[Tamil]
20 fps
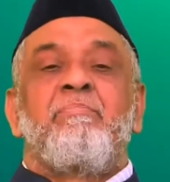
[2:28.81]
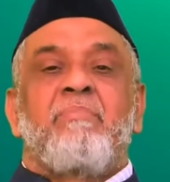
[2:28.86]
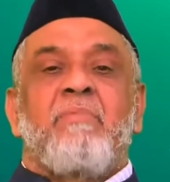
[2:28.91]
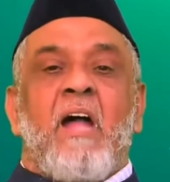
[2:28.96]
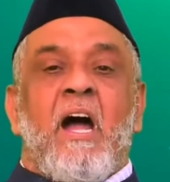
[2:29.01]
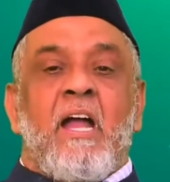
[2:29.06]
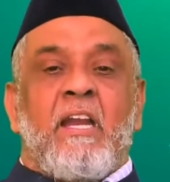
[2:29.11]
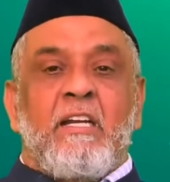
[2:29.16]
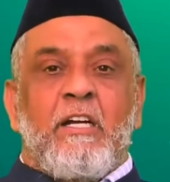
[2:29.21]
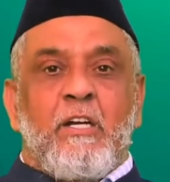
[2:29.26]

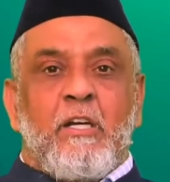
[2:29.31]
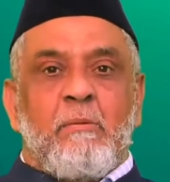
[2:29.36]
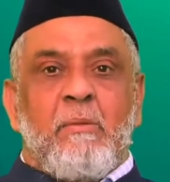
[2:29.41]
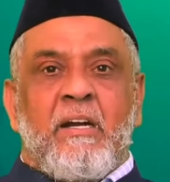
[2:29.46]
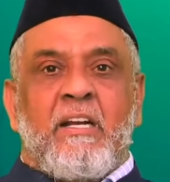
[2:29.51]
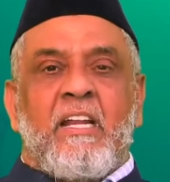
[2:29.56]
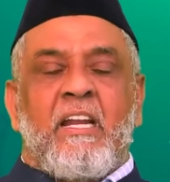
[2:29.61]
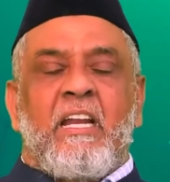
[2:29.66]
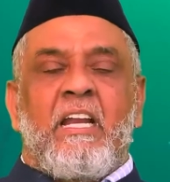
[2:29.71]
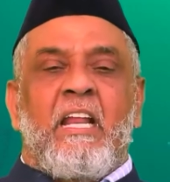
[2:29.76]
நான் இன்று
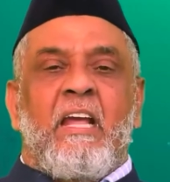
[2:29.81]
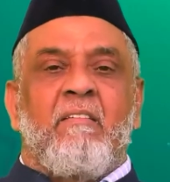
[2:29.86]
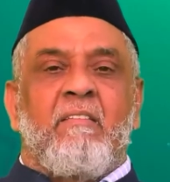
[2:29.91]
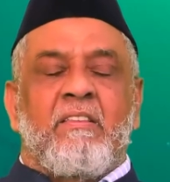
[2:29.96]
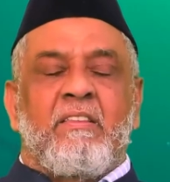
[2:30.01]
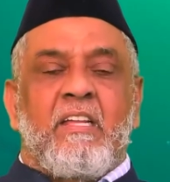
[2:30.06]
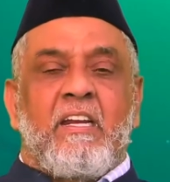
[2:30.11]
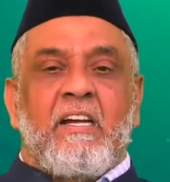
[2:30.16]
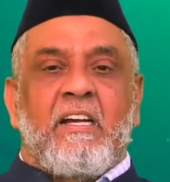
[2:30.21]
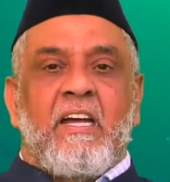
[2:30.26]
மன்னரையிலே
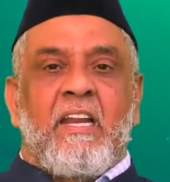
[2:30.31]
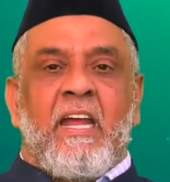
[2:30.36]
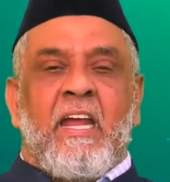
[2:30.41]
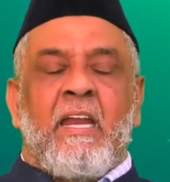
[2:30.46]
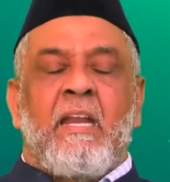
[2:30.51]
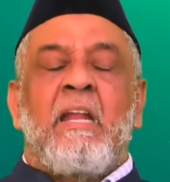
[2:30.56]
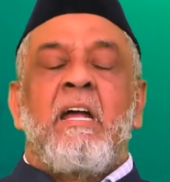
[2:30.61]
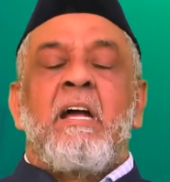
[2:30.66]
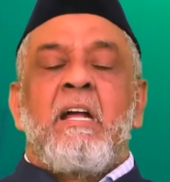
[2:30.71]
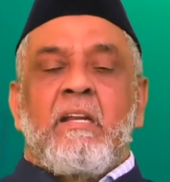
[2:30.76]
வந்திருக்கிறேன்
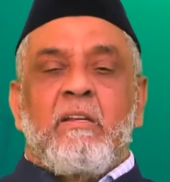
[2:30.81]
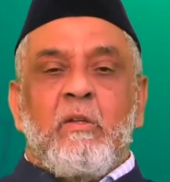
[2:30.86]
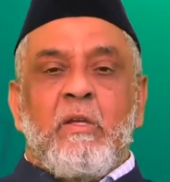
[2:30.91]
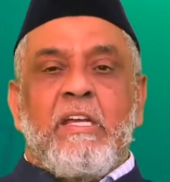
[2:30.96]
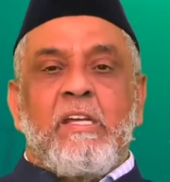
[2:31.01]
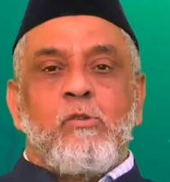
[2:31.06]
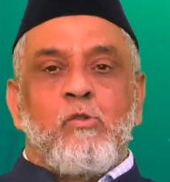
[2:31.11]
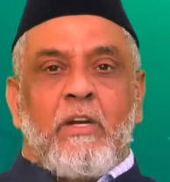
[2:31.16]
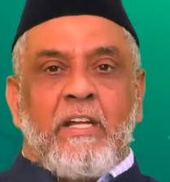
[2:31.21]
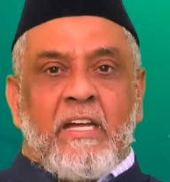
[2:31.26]
நீ
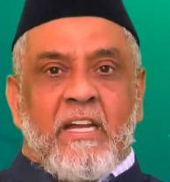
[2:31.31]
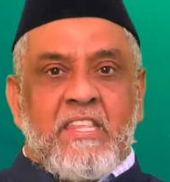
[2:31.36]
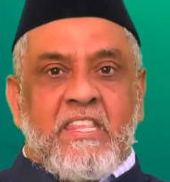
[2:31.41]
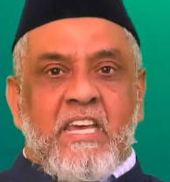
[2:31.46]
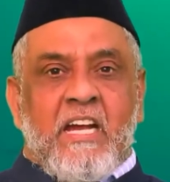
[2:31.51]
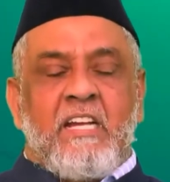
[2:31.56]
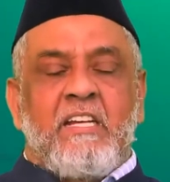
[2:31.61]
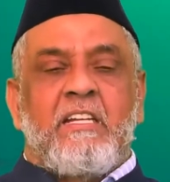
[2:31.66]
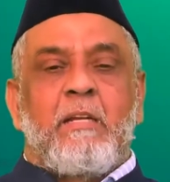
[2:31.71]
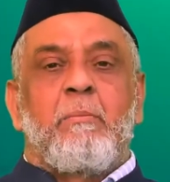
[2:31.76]
என்னுடைய
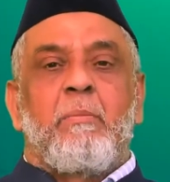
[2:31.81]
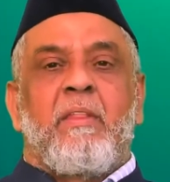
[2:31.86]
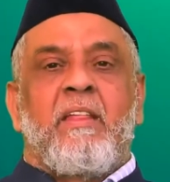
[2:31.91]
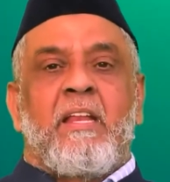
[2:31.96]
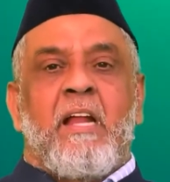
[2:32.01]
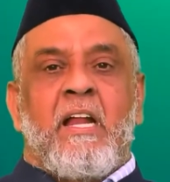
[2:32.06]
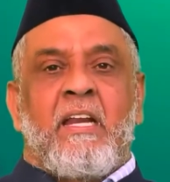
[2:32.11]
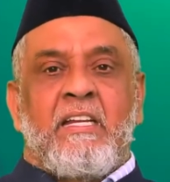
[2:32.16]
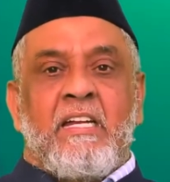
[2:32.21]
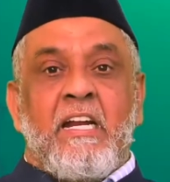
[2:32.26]
அர்ச்சகன் என்பதை
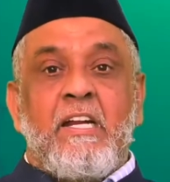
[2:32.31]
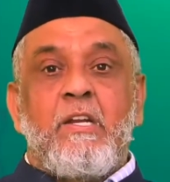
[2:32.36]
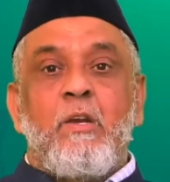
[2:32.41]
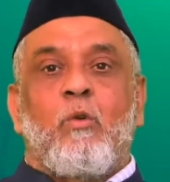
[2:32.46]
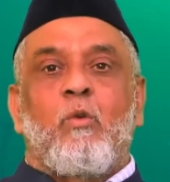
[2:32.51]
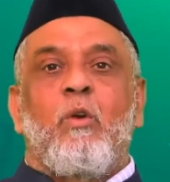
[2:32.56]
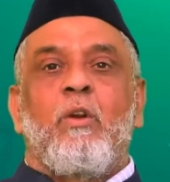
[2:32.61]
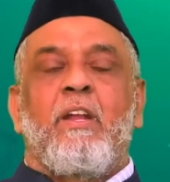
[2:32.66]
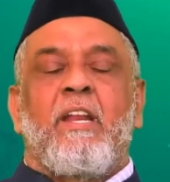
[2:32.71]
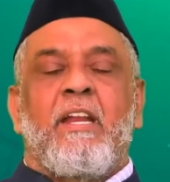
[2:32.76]
நான்
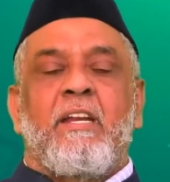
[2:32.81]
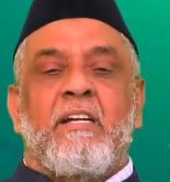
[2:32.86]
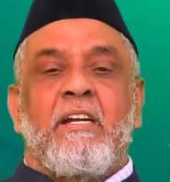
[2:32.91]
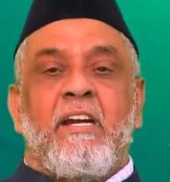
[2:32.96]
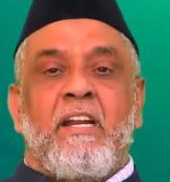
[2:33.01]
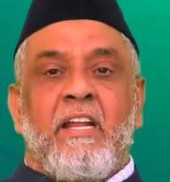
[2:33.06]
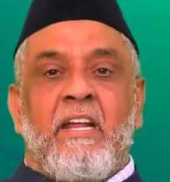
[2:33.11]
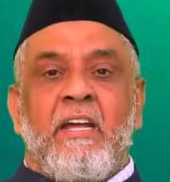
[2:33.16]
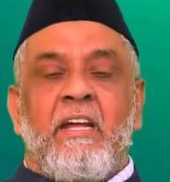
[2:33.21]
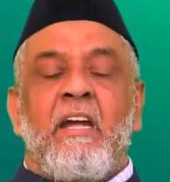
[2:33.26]
ஏற்றுக்கொள்கிறேன்
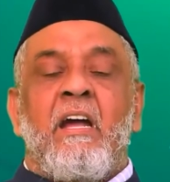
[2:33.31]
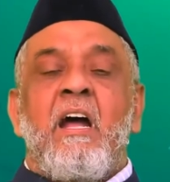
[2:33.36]
என்று